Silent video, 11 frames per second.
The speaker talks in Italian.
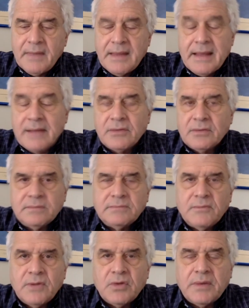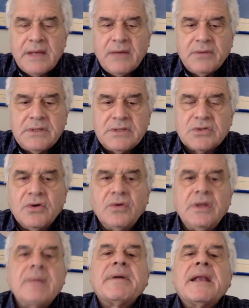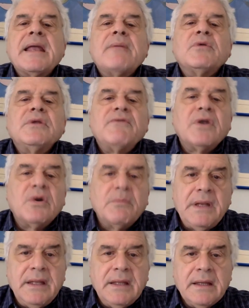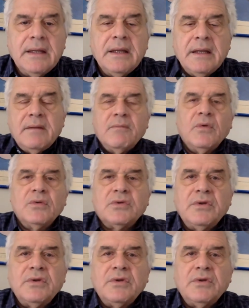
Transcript: Tanto quando parliamo di insonnia parliamo di fenomeni molto